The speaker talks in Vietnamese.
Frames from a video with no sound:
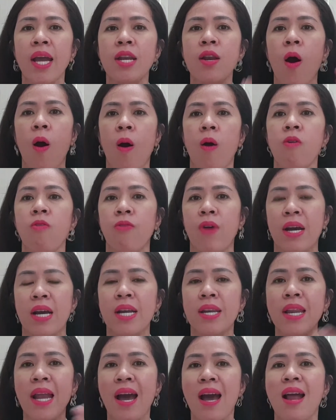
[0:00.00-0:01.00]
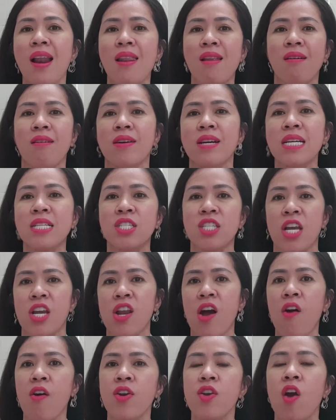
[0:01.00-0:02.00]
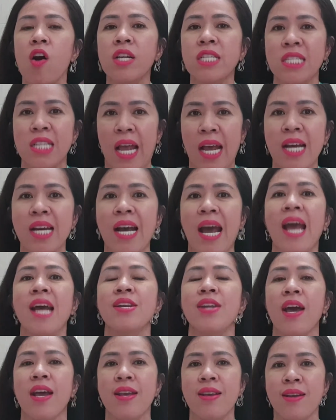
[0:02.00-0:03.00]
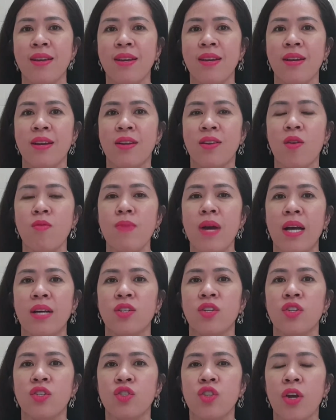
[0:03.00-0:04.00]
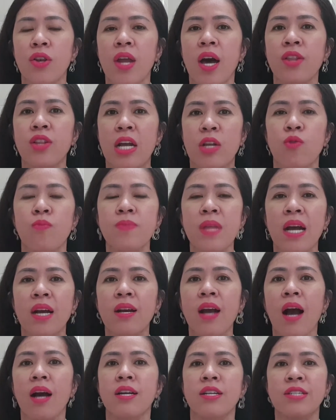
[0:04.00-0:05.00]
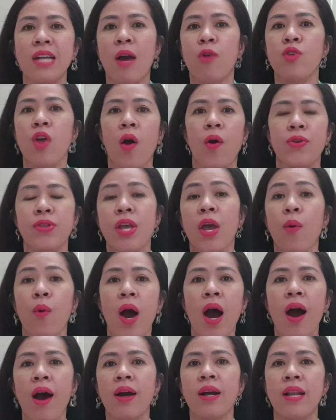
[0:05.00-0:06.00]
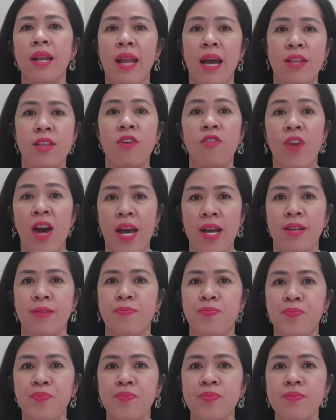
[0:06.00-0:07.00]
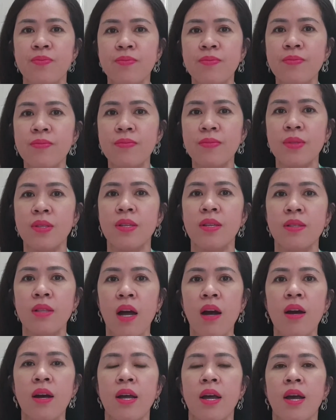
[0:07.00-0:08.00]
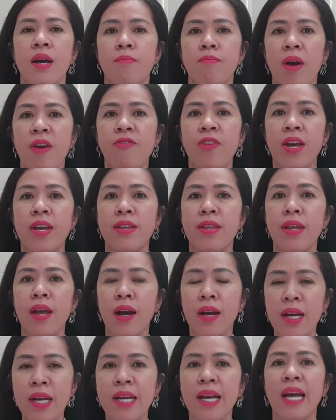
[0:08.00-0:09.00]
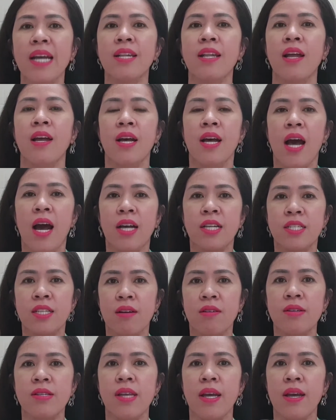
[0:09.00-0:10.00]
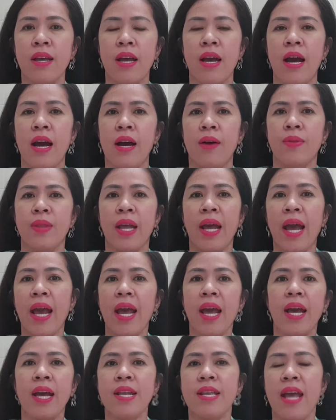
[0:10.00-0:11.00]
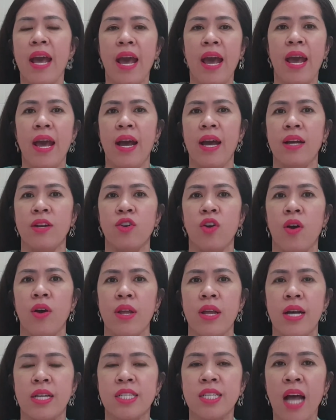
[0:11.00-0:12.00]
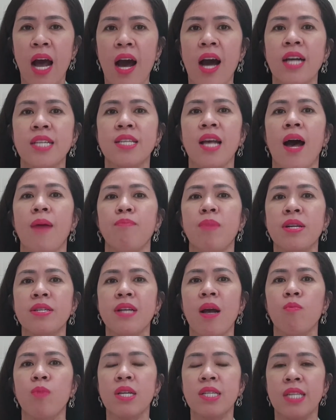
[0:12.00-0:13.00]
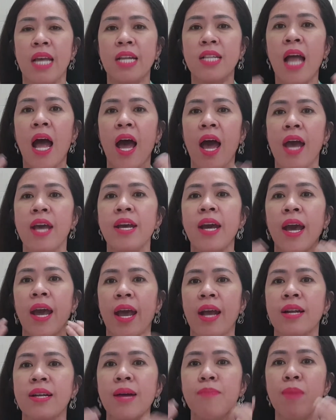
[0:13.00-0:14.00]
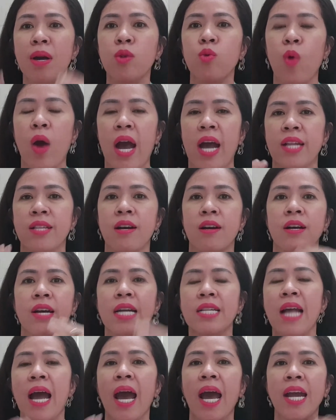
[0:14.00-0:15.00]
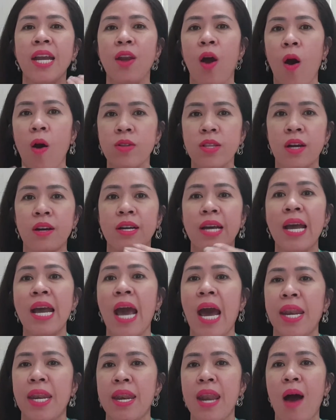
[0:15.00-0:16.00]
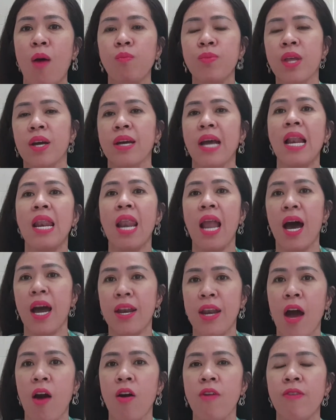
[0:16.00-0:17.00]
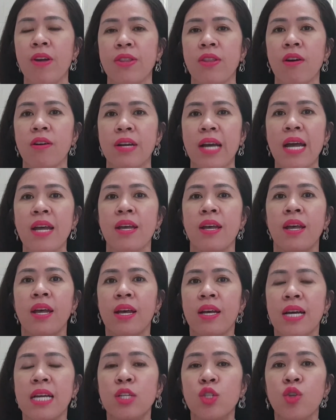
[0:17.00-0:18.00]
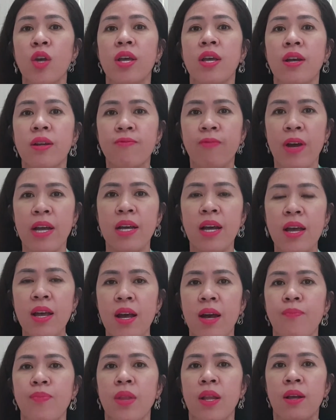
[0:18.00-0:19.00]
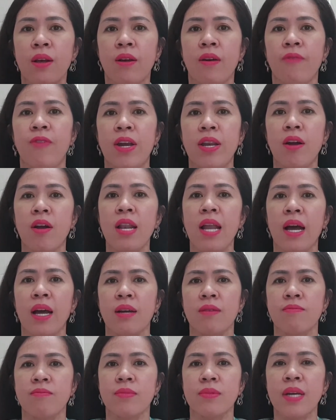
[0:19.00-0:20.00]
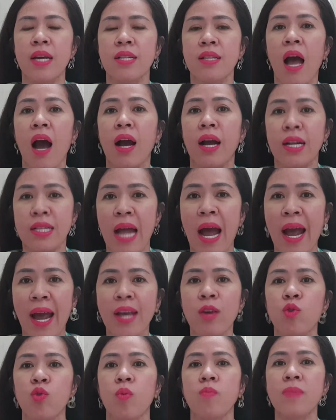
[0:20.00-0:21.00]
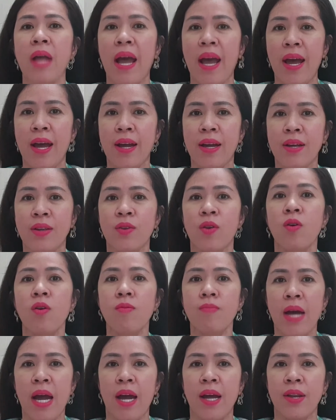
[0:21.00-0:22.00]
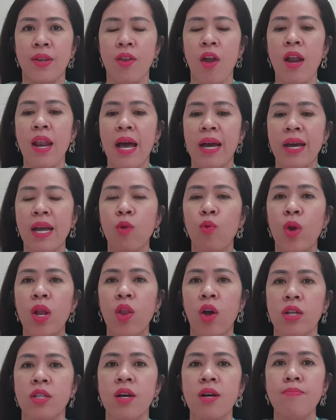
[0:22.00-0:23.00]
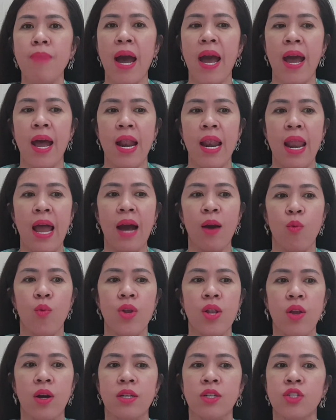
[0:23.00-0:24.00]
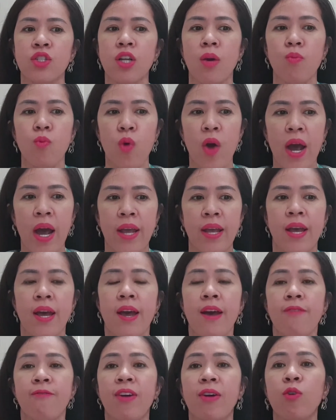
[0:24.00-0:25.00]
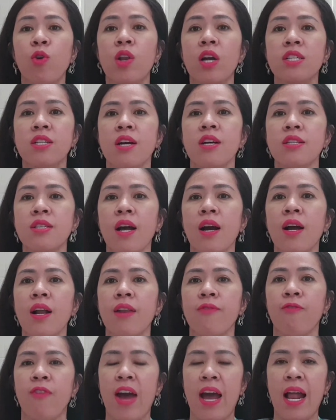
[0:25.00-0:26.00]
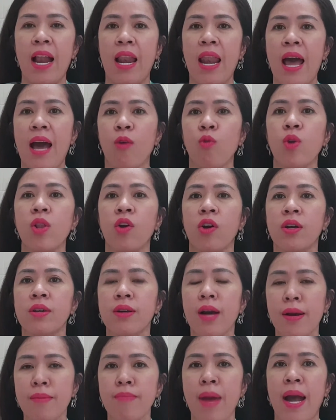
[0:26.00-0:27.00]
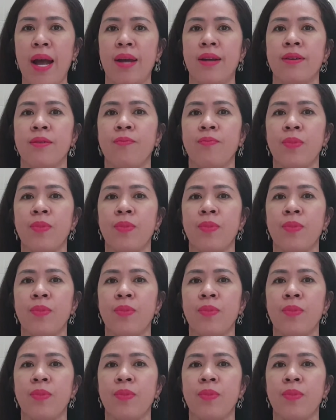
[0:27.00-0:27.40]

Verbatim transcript: thái độ và cái năng lượng các anh chị nói nó sẽ khác đi đúng không ạ cho nên là chúng ta cần trao dồi nhiều hơn là như vậy đó bởi vì những cái à, sự gì à, e dè rồi à, sợ sợ bên trong nó sẽ thể hiện ra bên ngoài từ cái thái độ từ cái hành động từ cái lời nói và từ cái cái suy cái cái à, phải nói là cái thần thái của chúng ta đúng không ạ đó là cái quy luật thứ ba là quy luật trong ngoài và quy luật thứ tư và là quy luật cân bằng